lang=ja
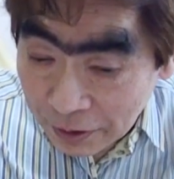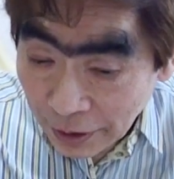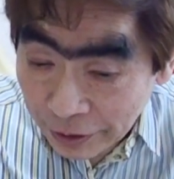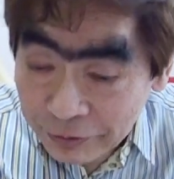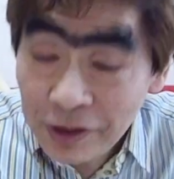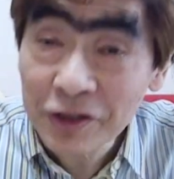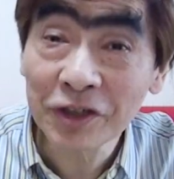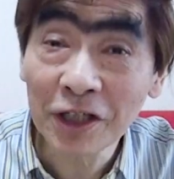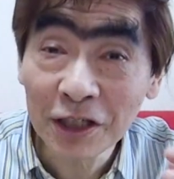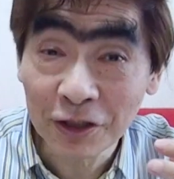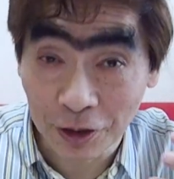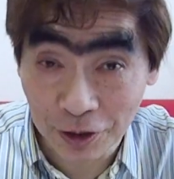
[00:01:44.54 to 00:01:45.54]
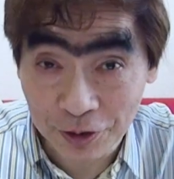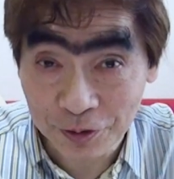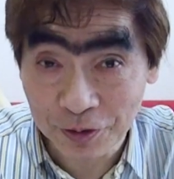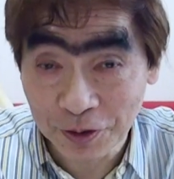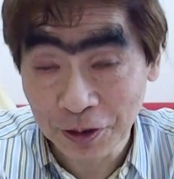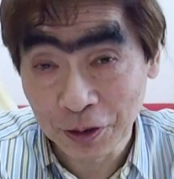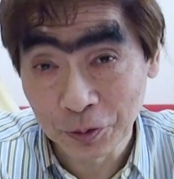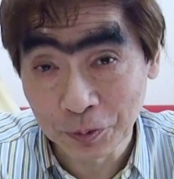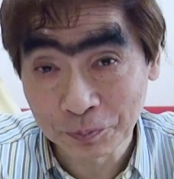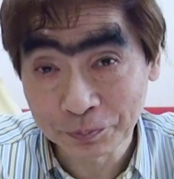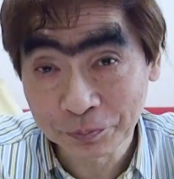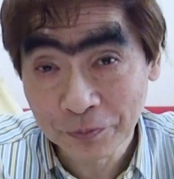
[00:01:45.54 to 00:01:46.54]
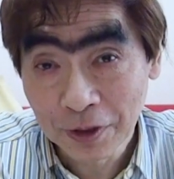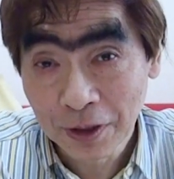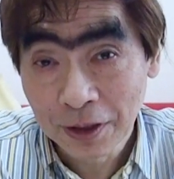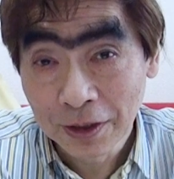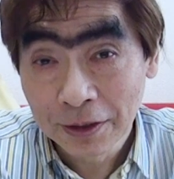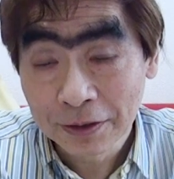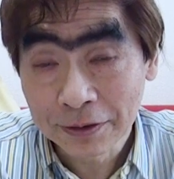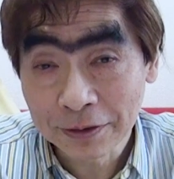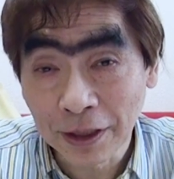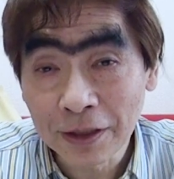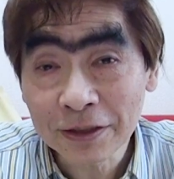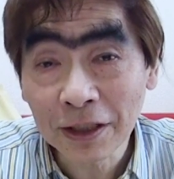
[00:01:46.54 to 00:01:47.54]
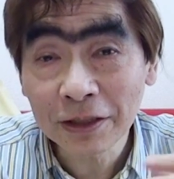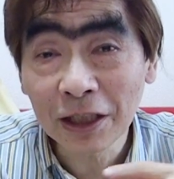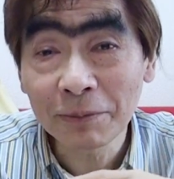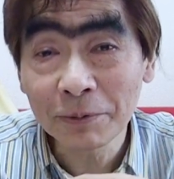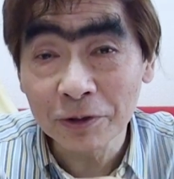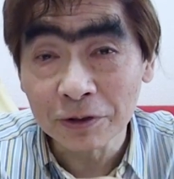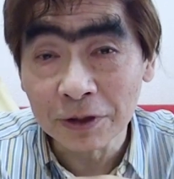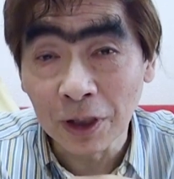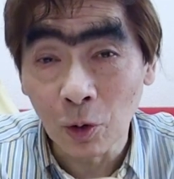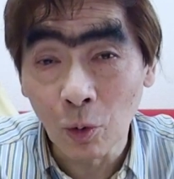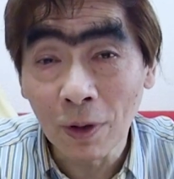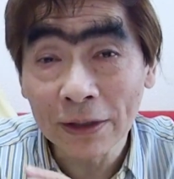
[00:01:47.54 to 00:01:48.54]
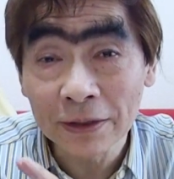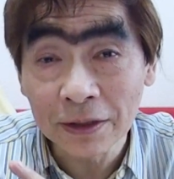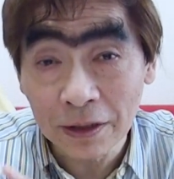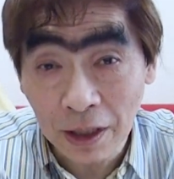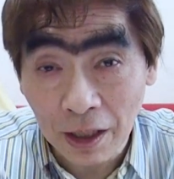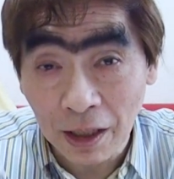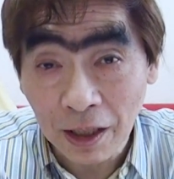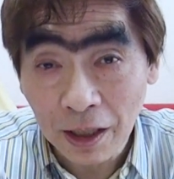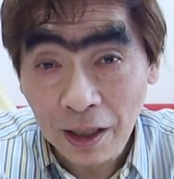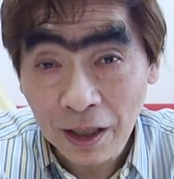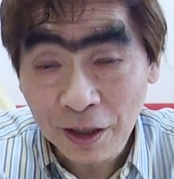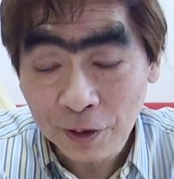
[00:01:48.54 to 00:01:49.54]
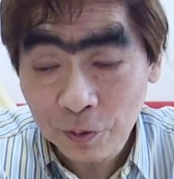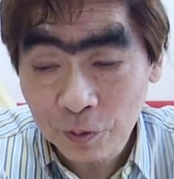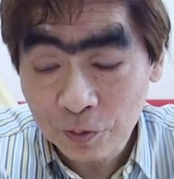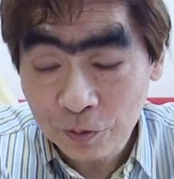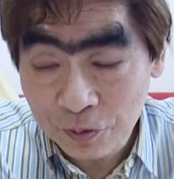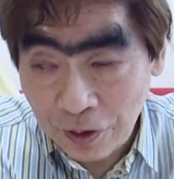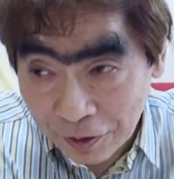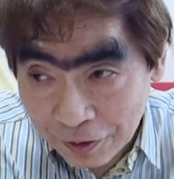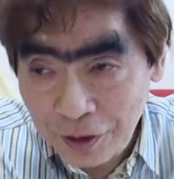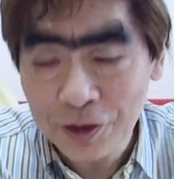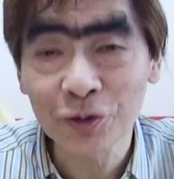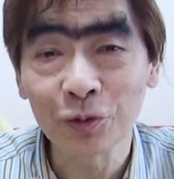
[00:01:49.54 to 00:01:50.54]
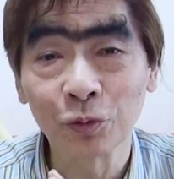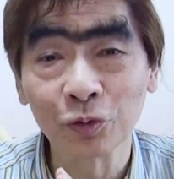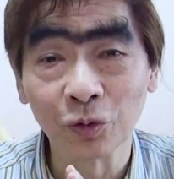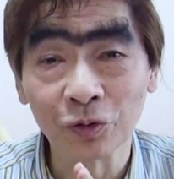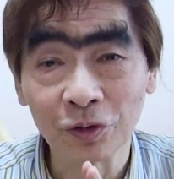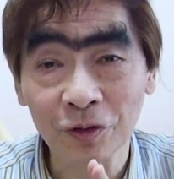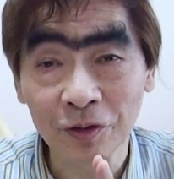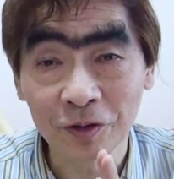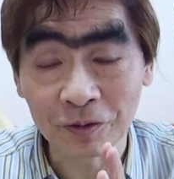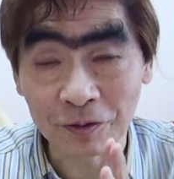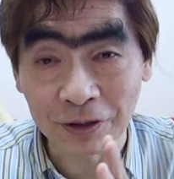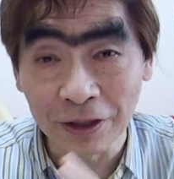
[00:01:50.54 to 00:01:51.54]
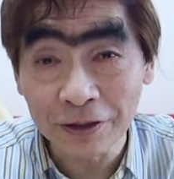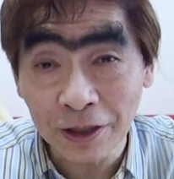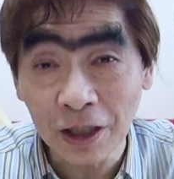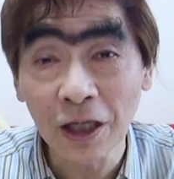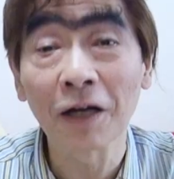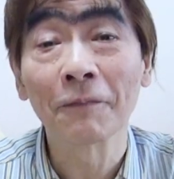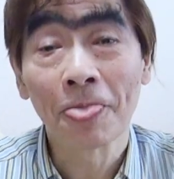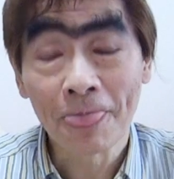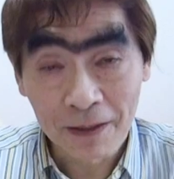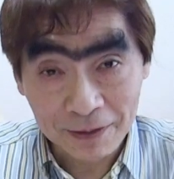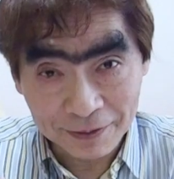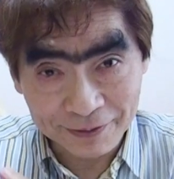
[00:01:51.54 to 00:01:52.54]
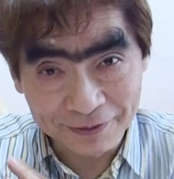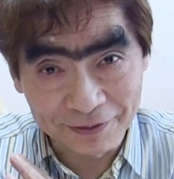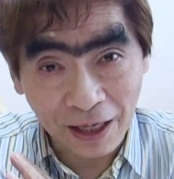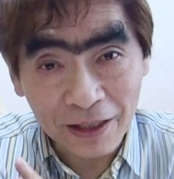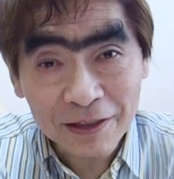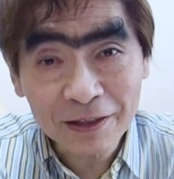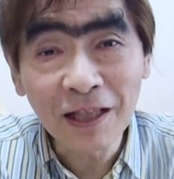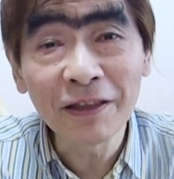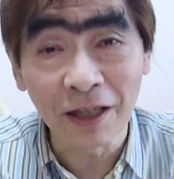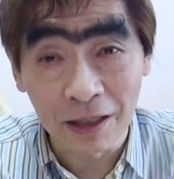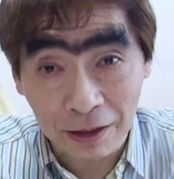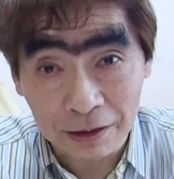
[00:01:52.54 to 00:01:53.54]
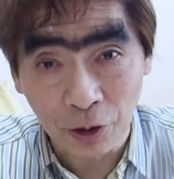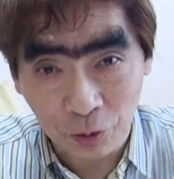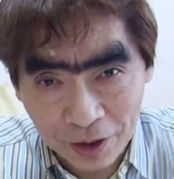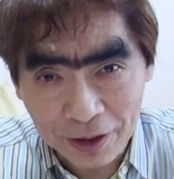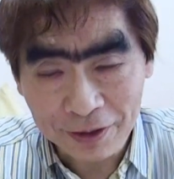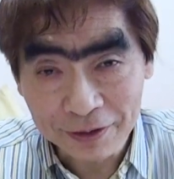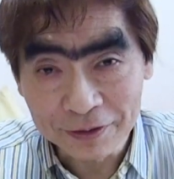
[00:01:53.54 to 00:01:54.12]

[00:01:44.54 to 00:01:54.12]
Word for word: NHK でねあの「天才テレビくん」が終わって新しく今度天てれ」が大天てれ」になったのね